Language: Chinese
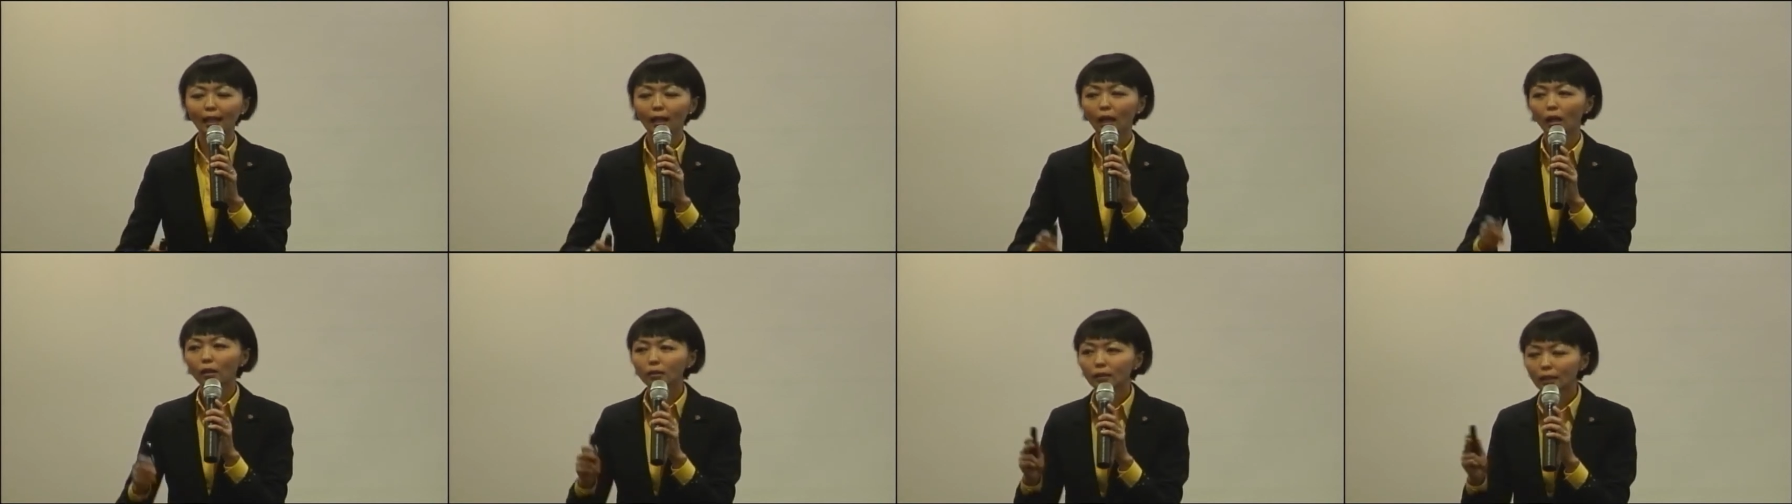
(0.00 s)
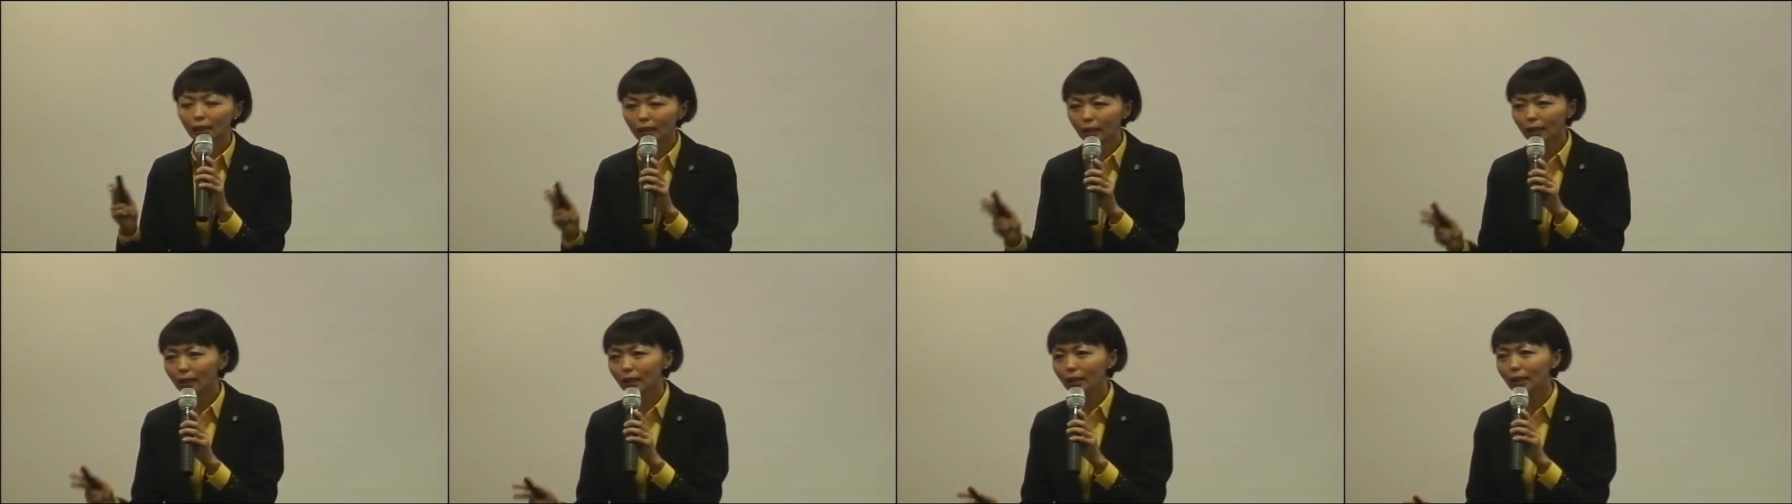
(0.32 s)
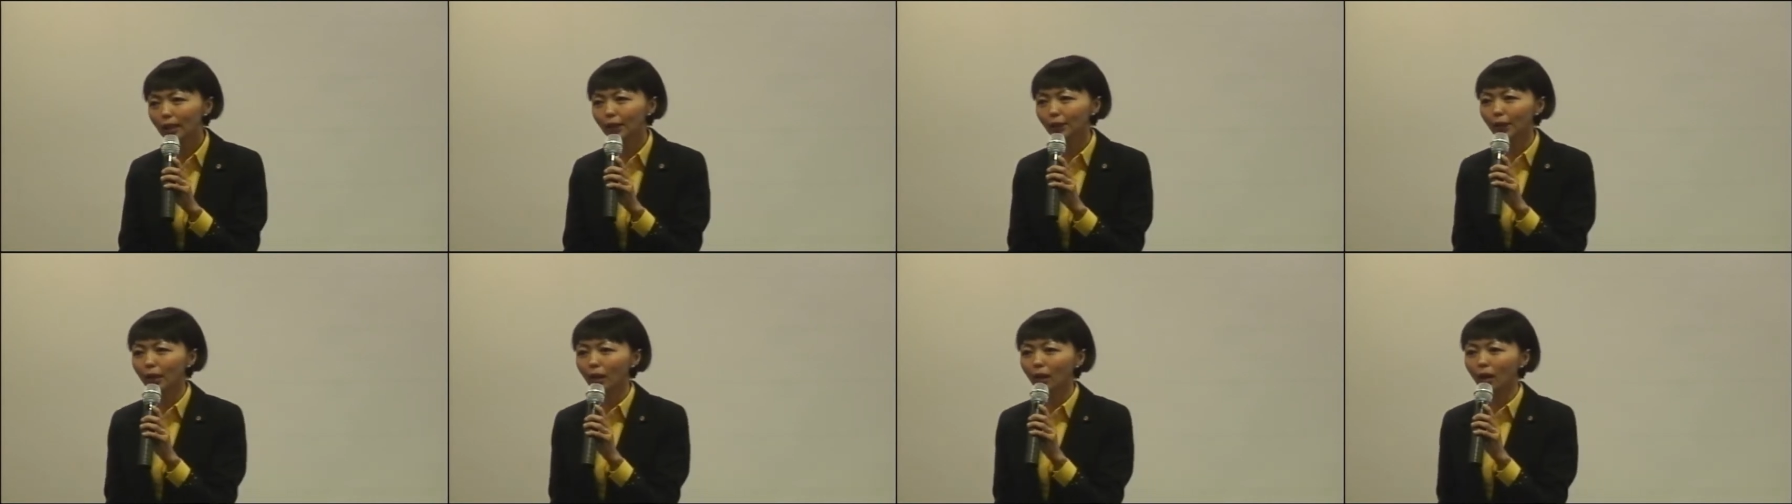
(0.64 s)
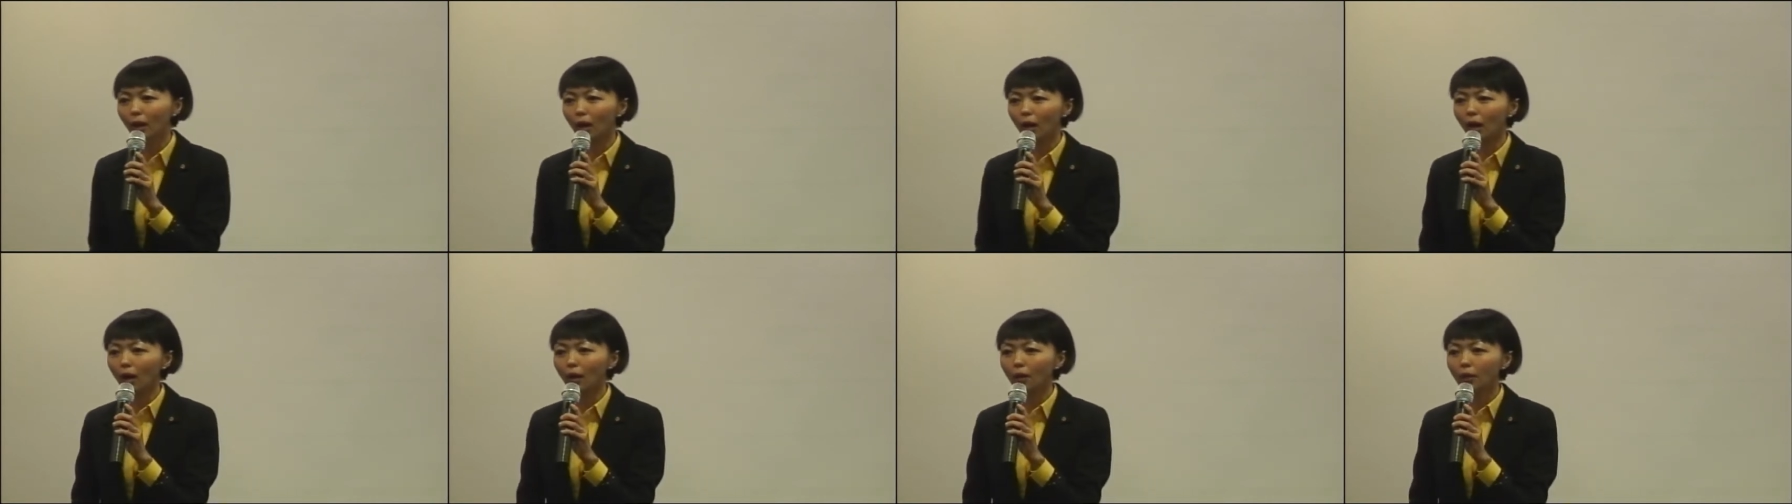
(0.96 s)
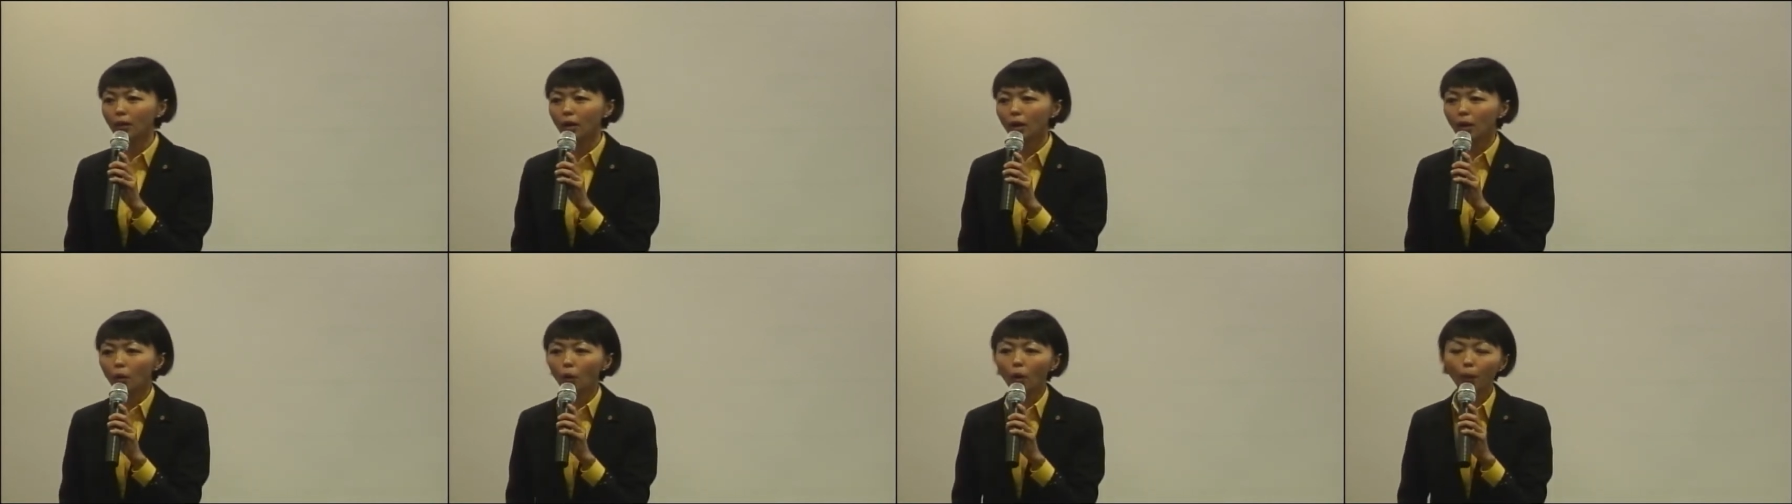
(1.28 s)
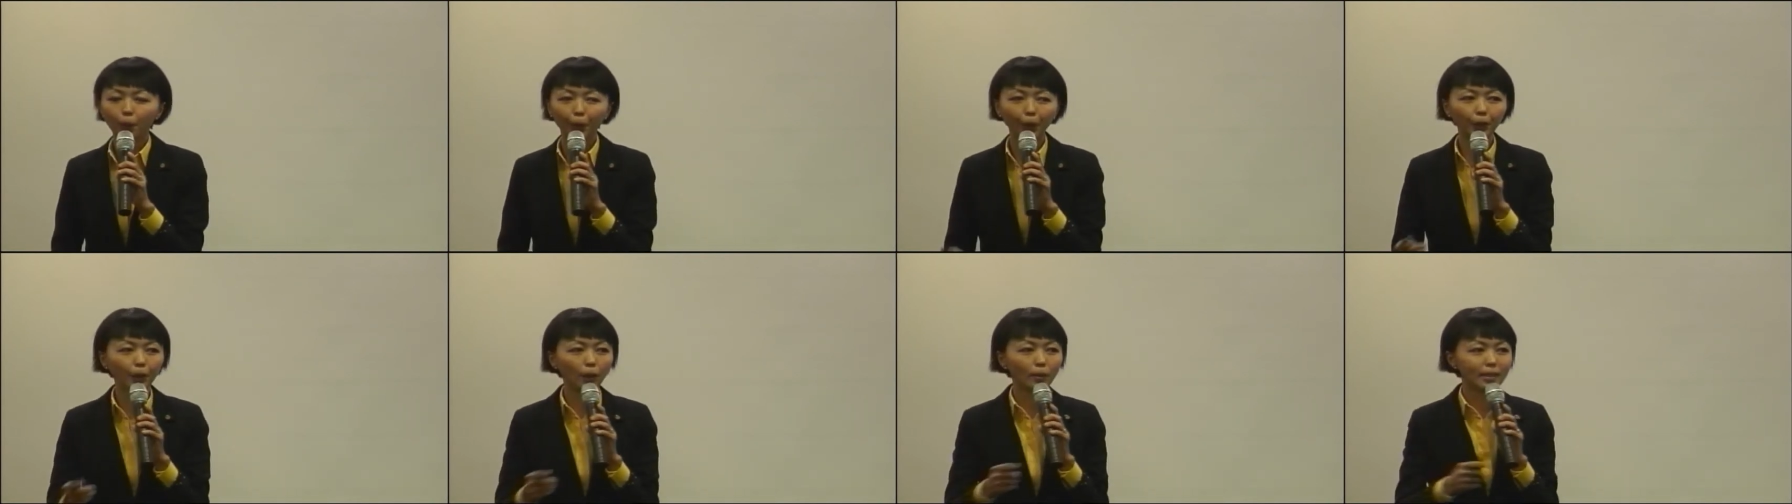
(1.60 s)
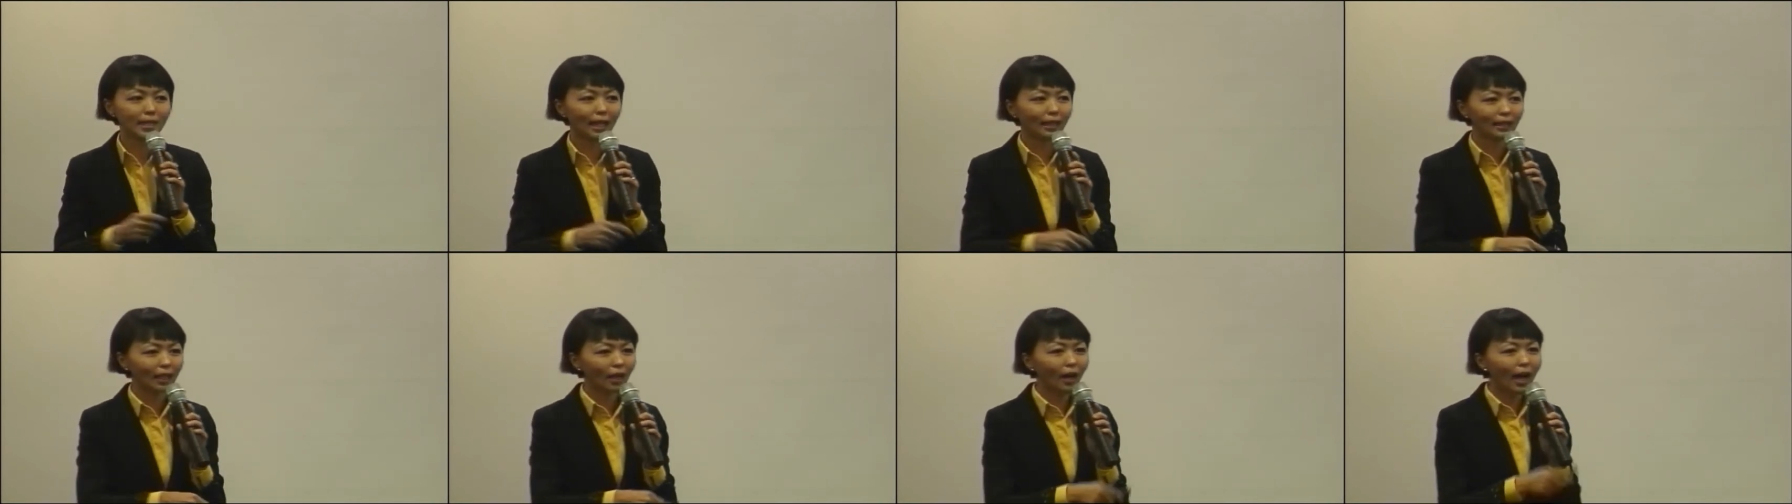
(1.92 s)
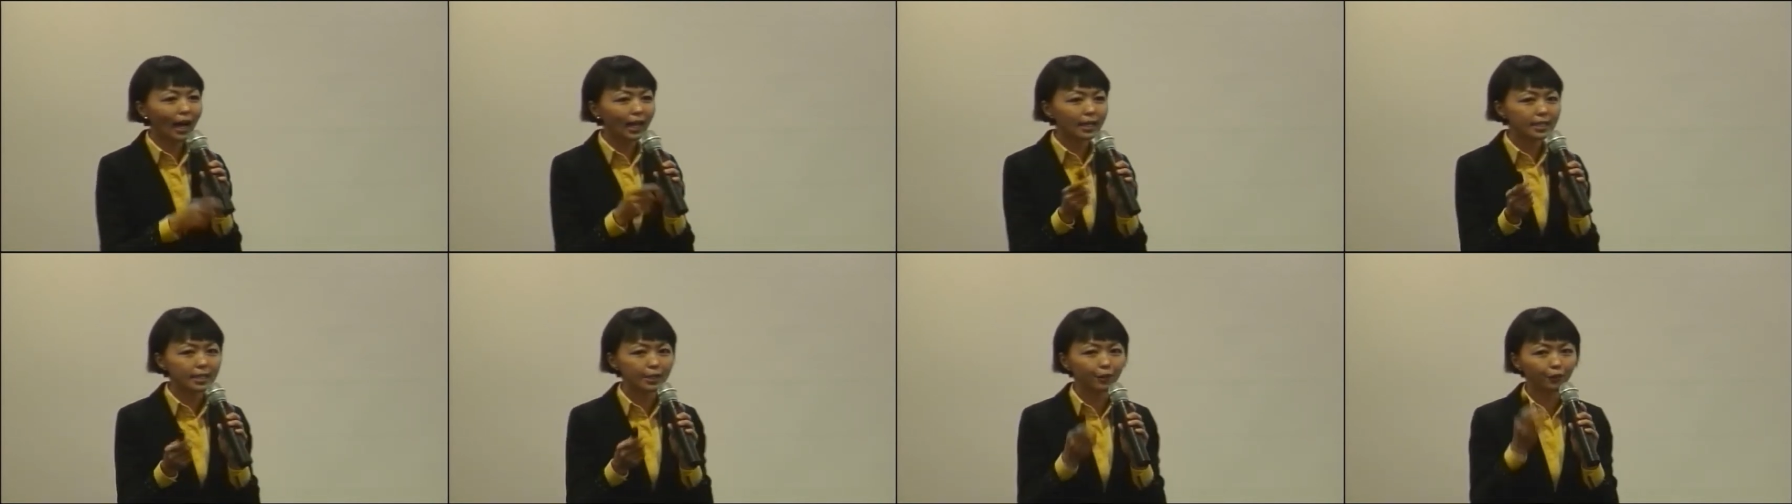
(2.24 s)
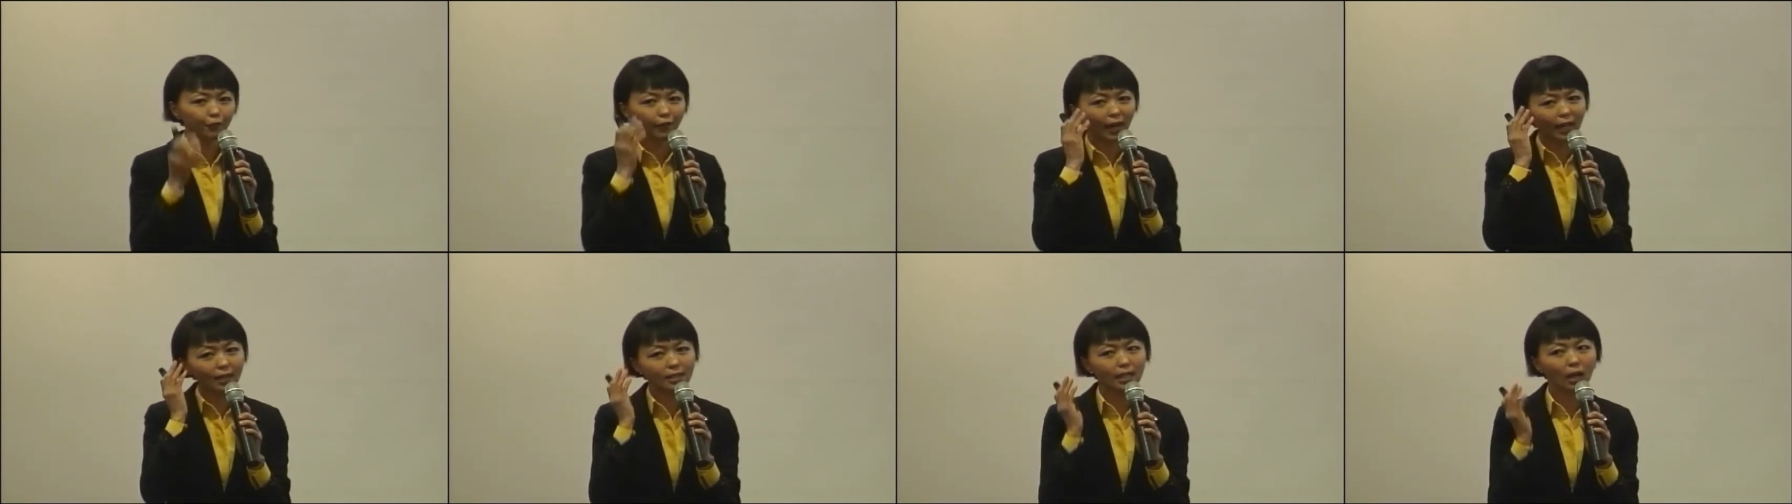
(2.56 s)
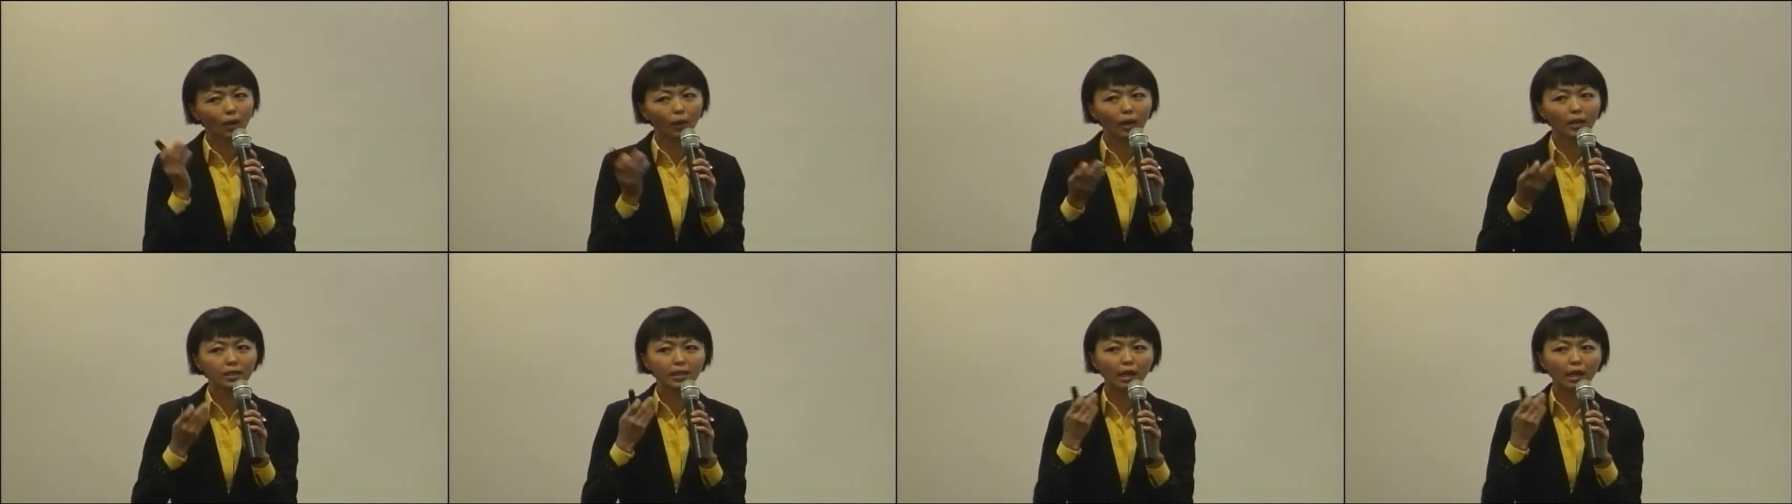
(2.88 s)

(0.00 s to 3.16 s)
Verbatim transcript: 然后第二个月哈，我朋友讲到孩子发烧啊、